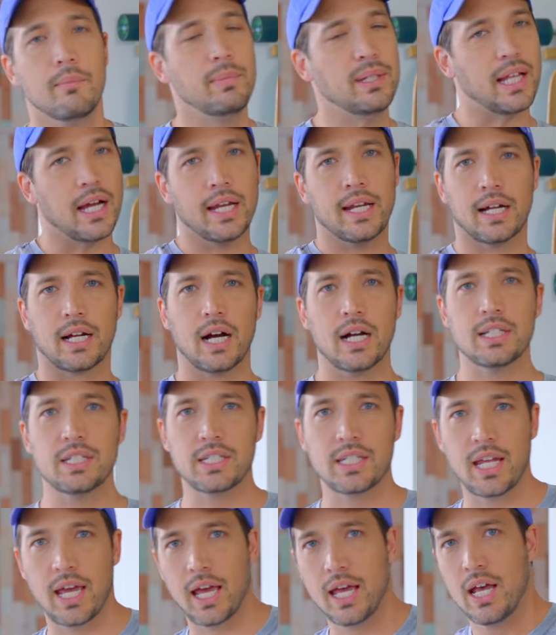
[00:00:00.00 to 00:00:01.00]
みたいな感
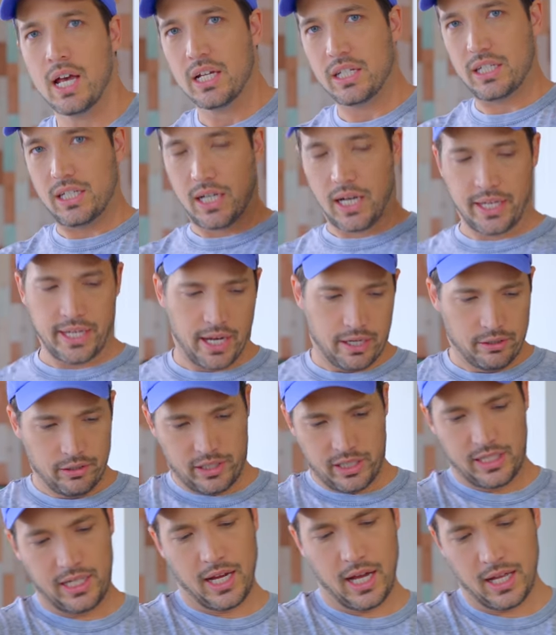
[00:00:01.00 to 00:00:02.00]
じで知らないう
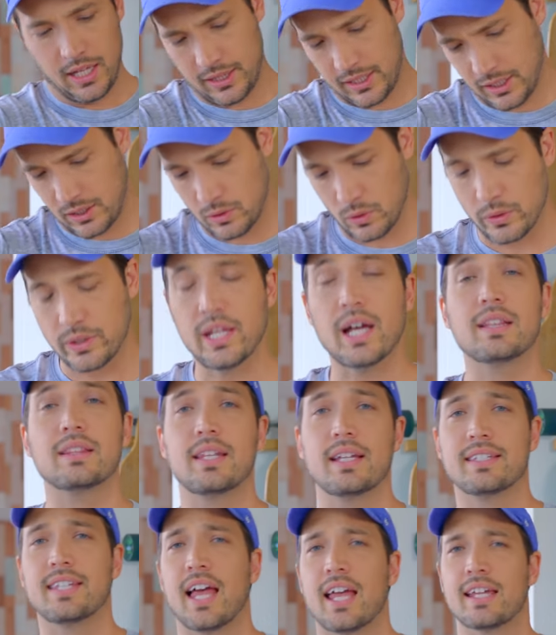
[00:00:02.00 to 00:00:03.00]
ちにアーティストになっ
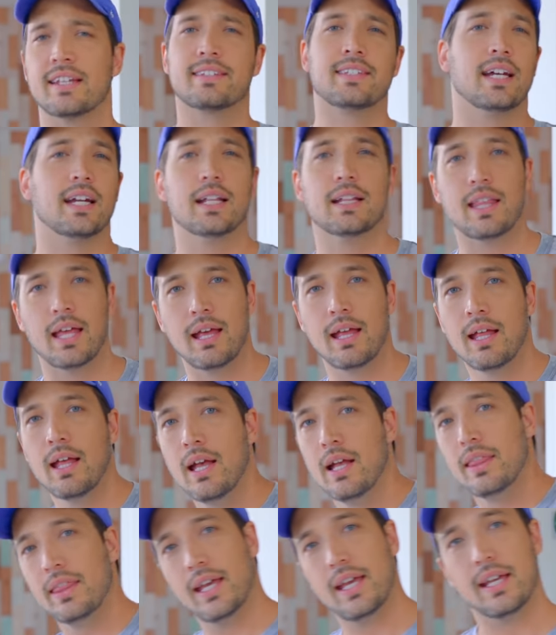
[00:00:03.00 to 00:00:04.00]
てサインされて、
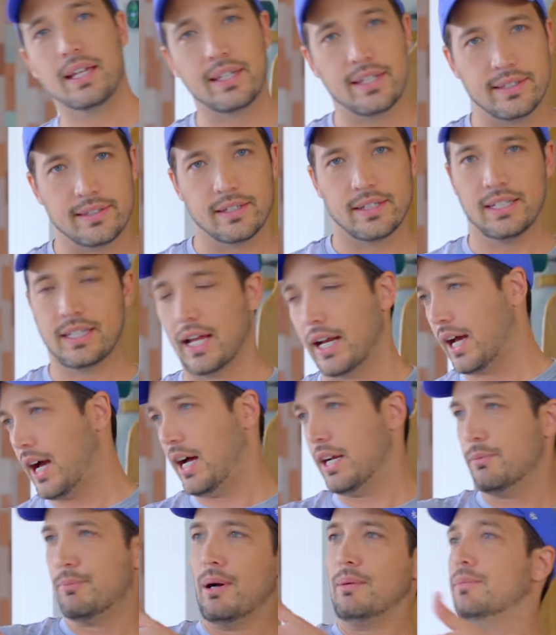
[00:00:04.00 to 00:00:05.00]
ね、気づいた
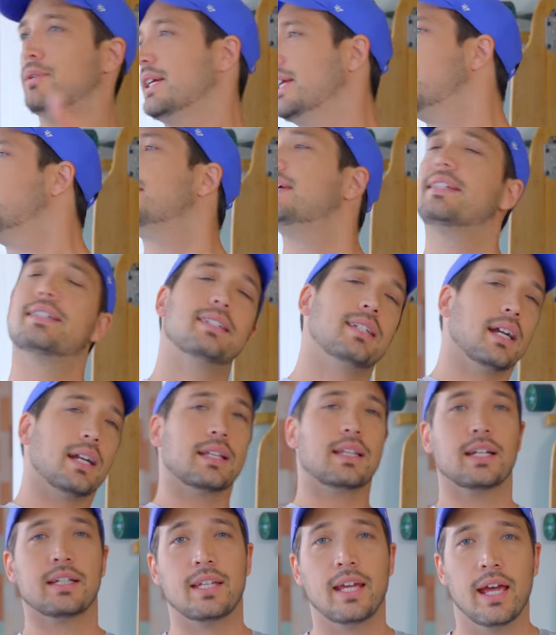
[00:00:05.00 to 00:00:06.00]
らアルバムリリースさ
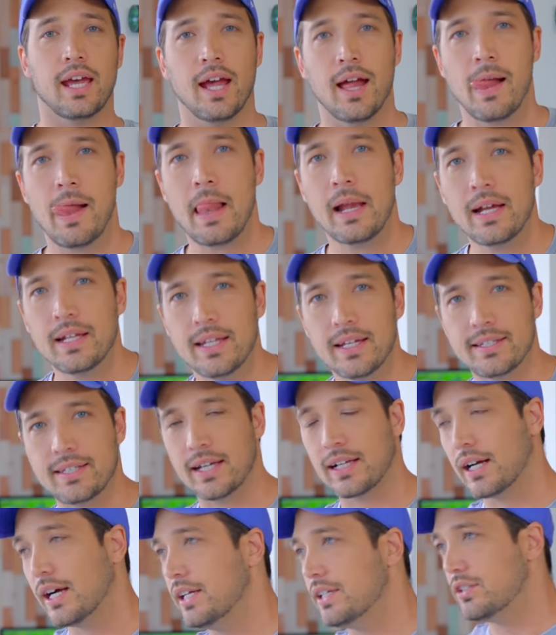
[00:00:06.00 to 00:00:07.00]
れてて、で
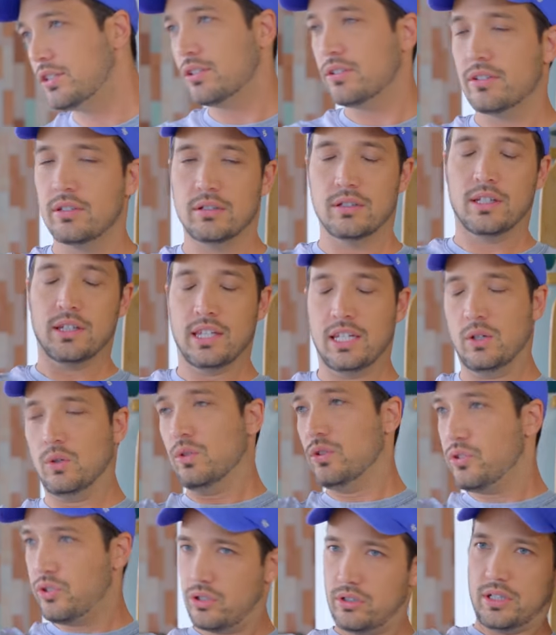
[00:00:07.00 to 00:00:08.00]
世界中日
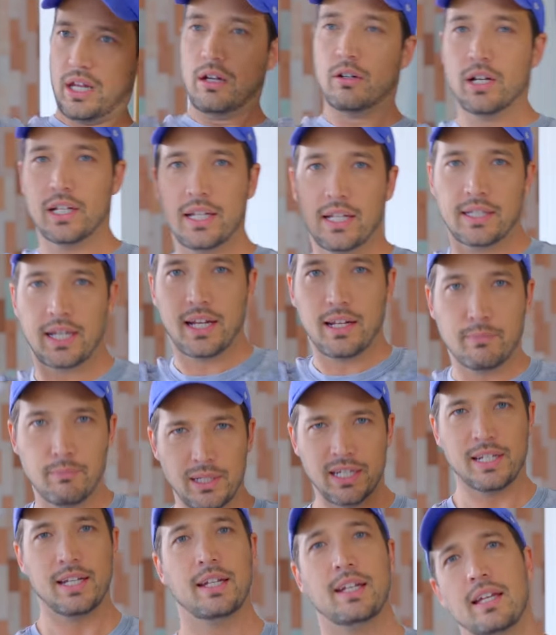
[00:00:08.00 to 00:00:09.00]
本中で売れて
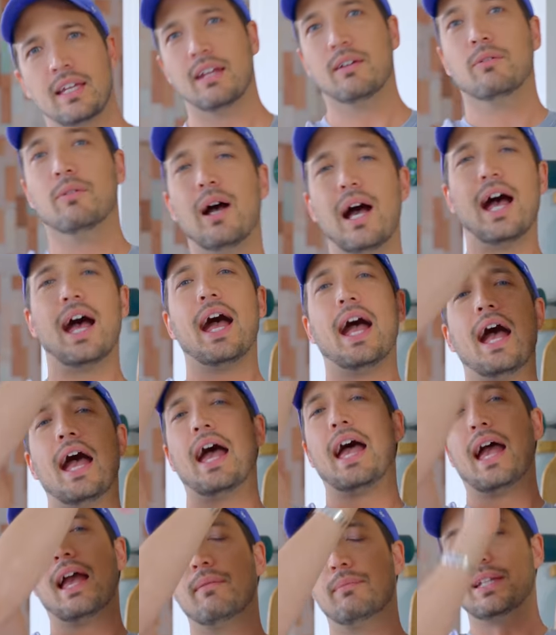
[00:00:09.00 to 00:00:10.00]
テレビに出てて
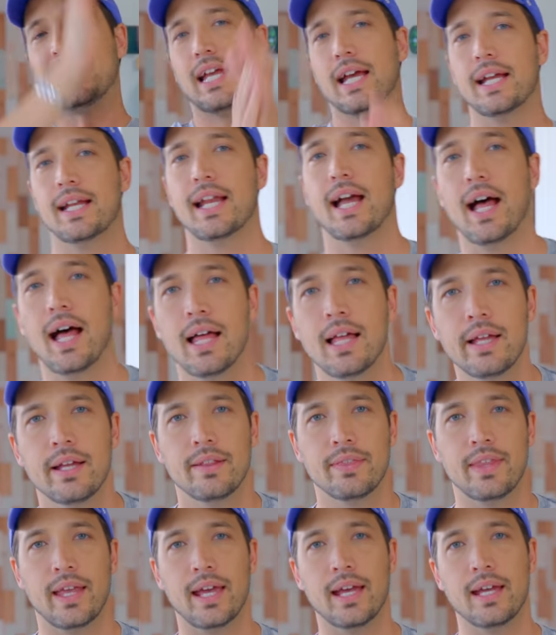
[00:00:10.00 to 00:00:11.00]
わーいみたいな、
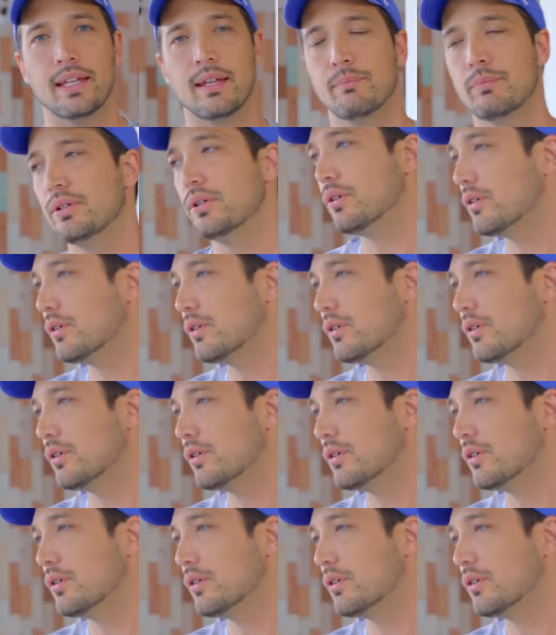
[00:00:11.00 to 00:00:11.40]
ね、で武